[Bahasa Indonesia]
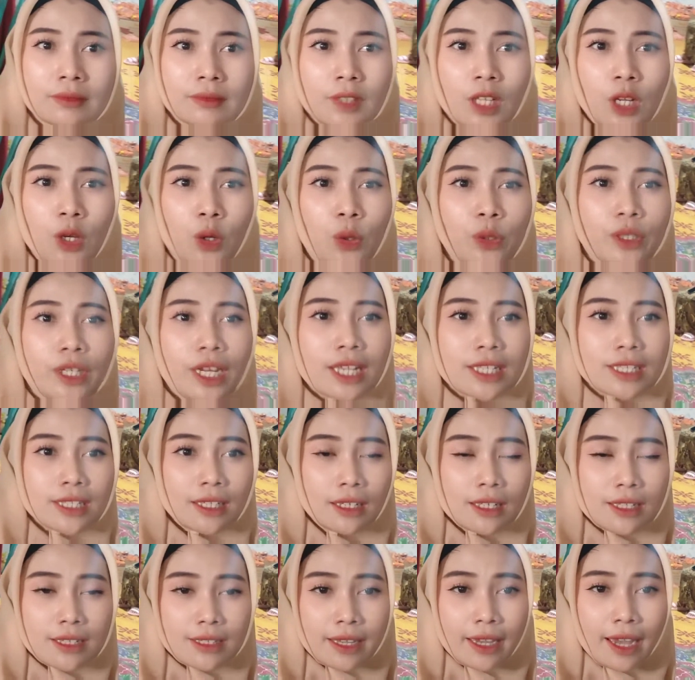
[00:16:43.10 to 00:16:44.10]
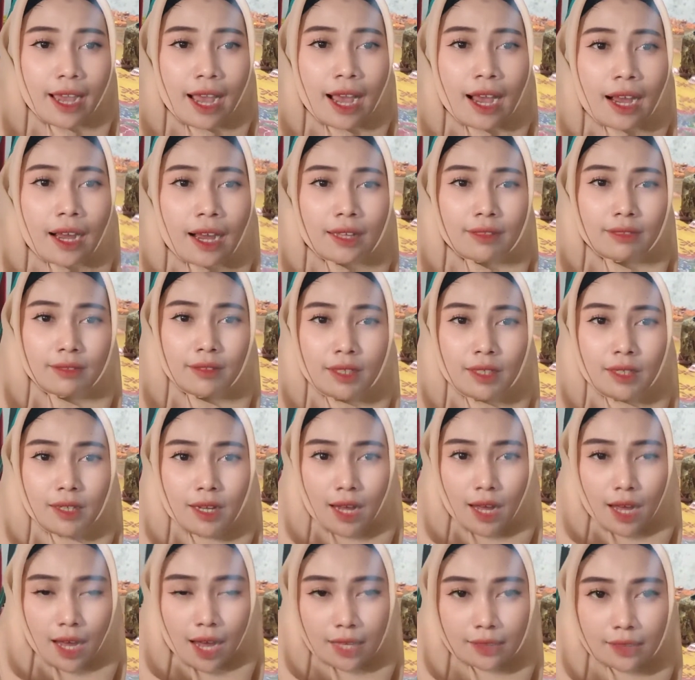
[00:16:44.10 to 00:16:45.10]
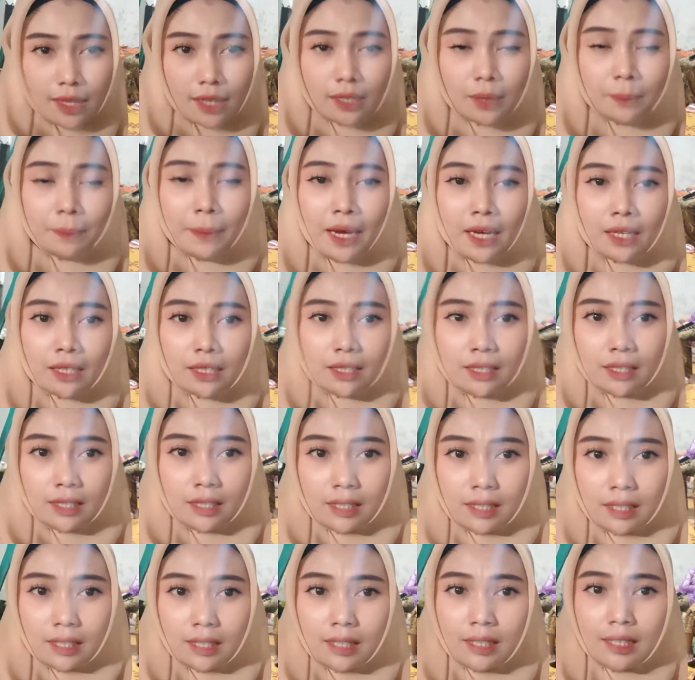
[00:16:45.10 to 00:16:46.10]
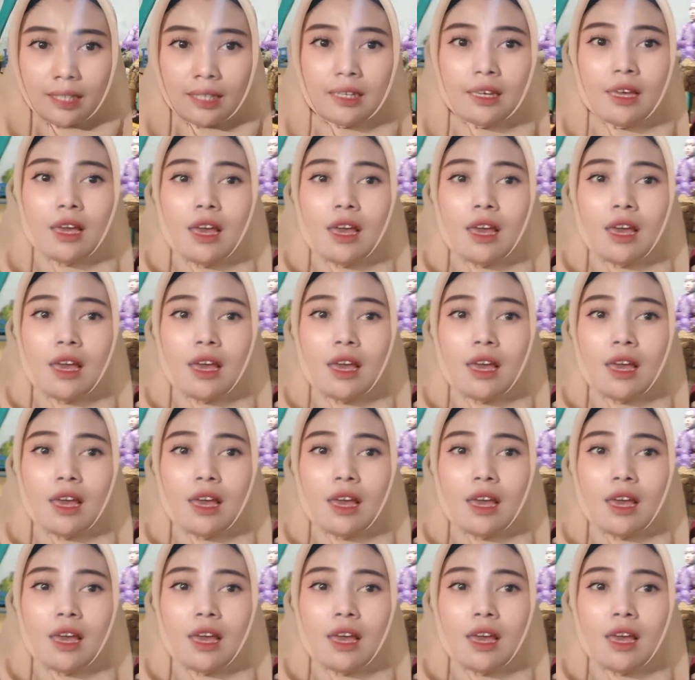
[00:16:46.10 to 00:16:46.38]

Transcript: Udah selesai akad nikah tadi pagi